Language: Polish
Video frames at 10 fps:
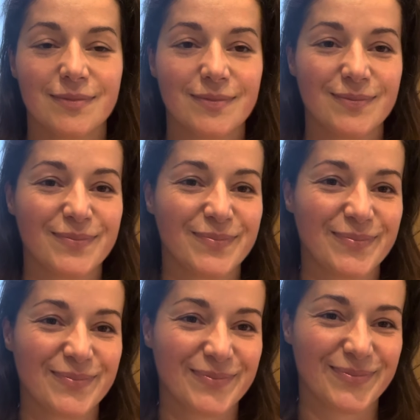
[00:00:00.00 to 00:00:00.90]

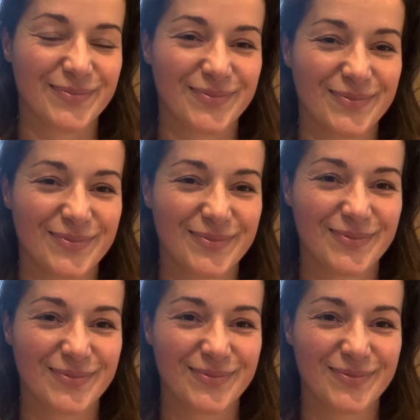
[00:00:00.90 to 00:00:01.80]
Hmm.
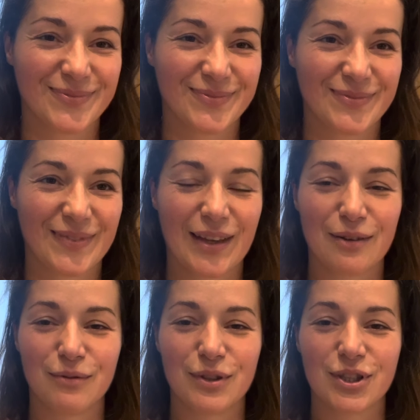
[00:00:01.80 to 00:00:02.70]

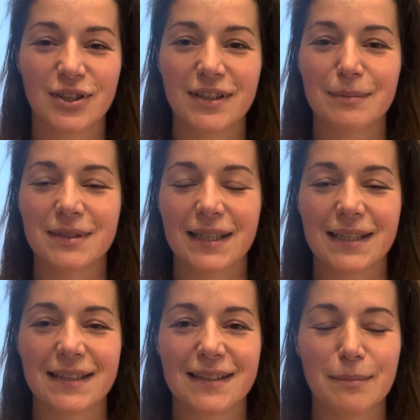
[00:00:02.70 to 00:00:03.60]
Wyciągam
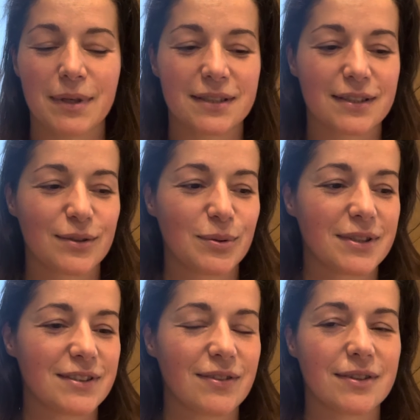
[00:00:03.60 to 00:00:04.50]
taki temat,
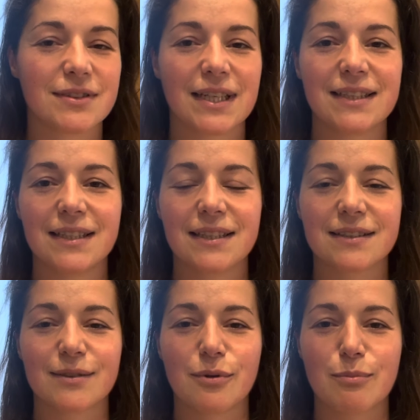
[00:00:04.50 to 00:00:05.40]
który związany
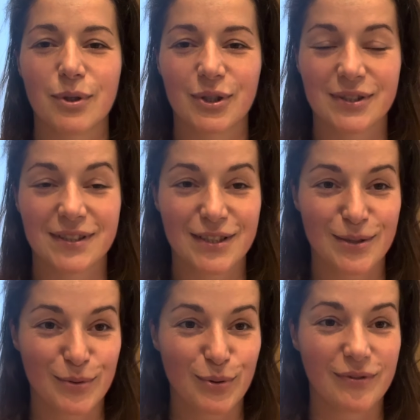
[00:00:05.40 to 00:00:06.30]
jest głęboko z
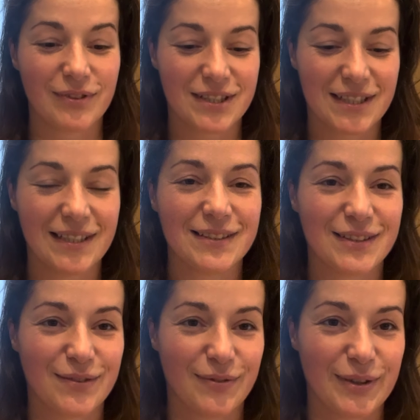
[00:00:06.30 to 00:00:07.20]
naszym
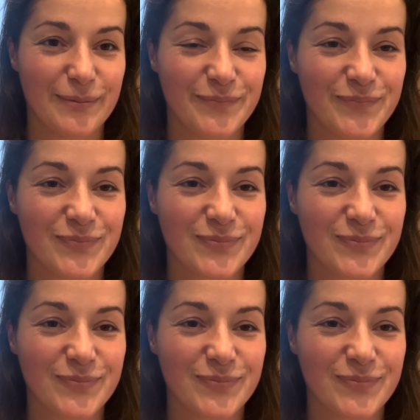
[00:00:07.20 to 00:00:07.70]
człowieczeństwem